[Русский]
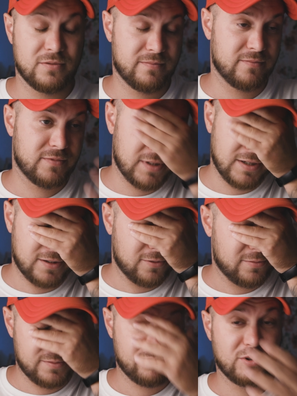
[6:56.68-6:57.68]
вот это
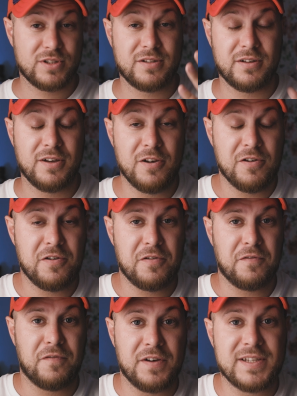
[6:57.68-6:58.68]
вот, просто
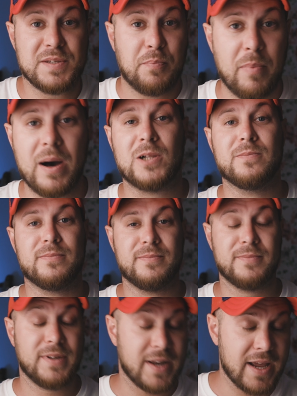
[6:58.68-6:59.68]
фейспалм,
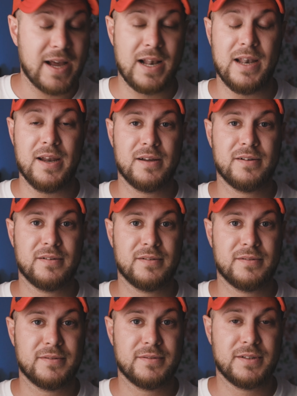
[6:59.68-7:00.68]
реально.
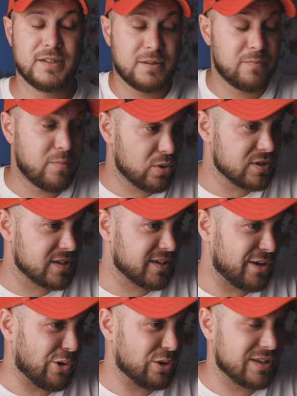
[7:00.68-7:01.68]
Это просто
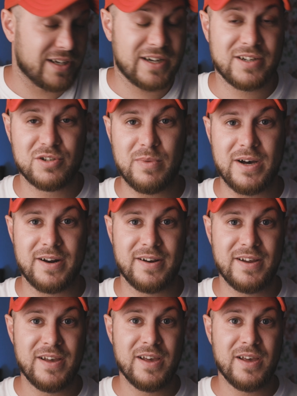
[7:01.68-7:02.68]
какой-то кошмар.
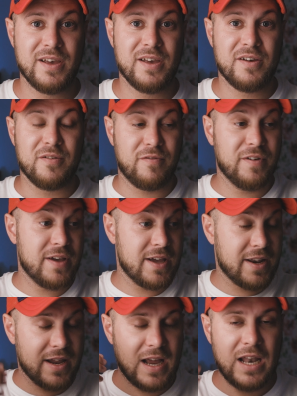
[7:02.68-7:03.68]
Вы
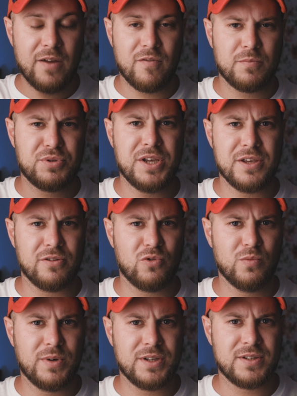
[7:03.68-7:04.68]
реально вообще не
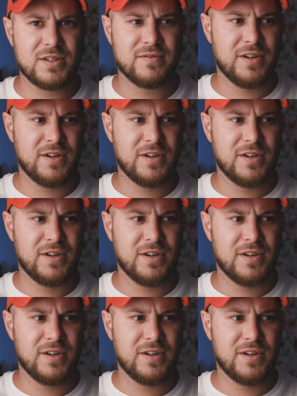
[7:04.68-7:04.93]
думаете